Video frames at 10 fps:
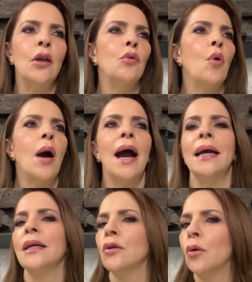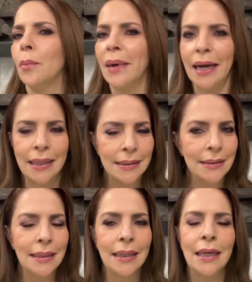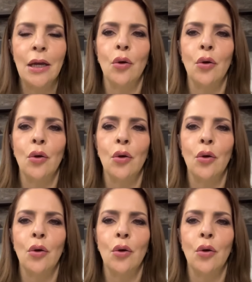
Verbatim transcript: no hay romance